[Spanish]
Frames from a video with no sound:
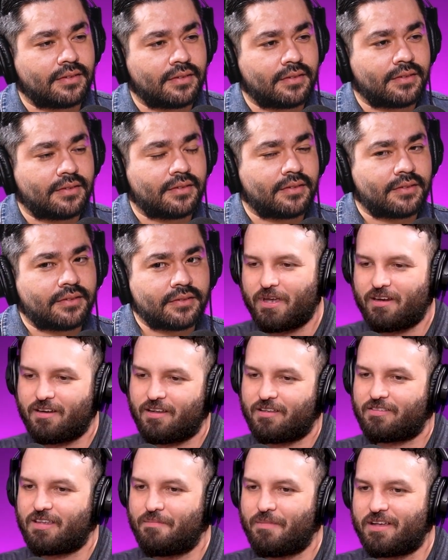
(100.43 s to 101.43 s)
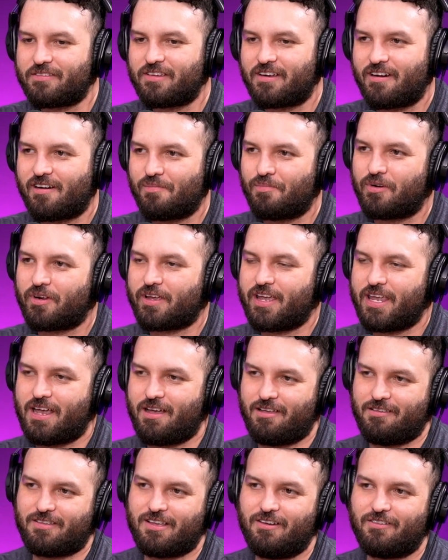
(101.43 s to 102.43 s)
Pero es que también se me hace raro porque
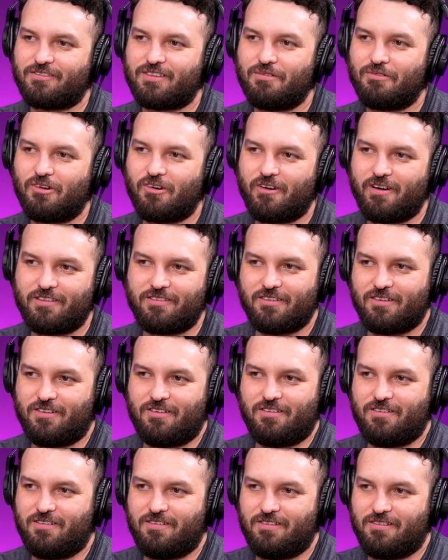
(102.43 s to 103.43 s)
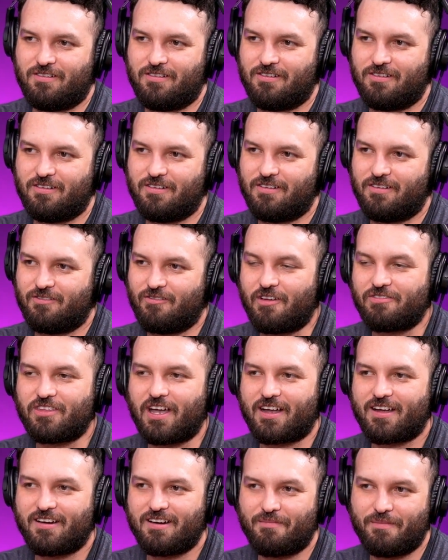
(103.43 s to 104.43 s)
ya es que los tiburones no,
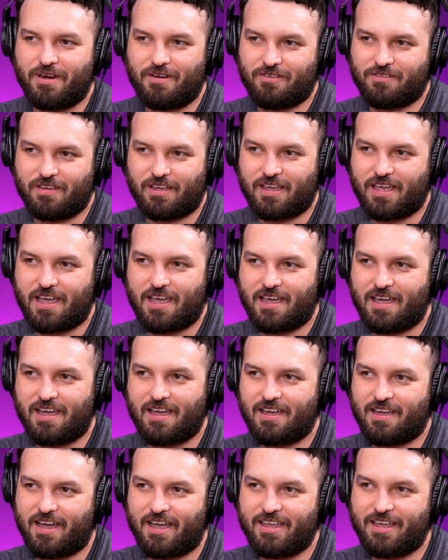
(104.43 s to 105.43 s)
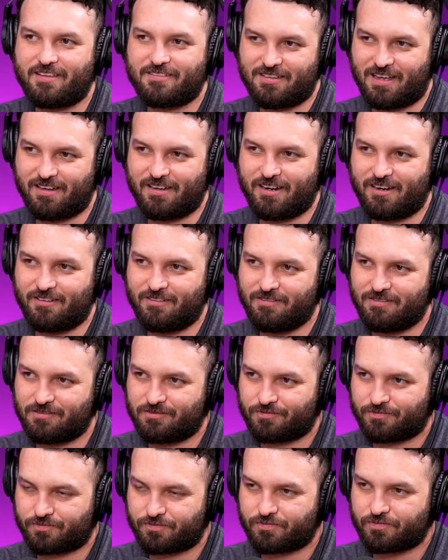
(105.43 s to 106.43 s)
atacan a menos de que haya sangre, ¿no?
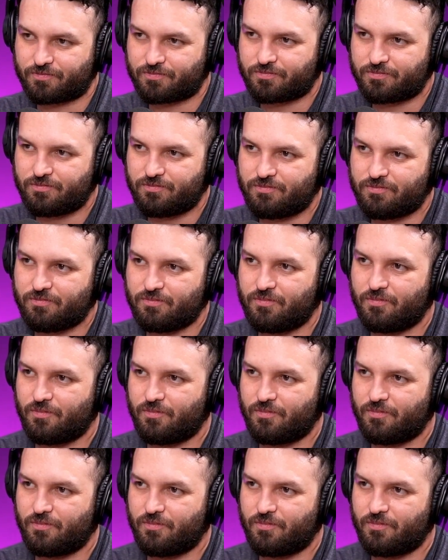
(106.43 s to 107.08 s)
Sí, o que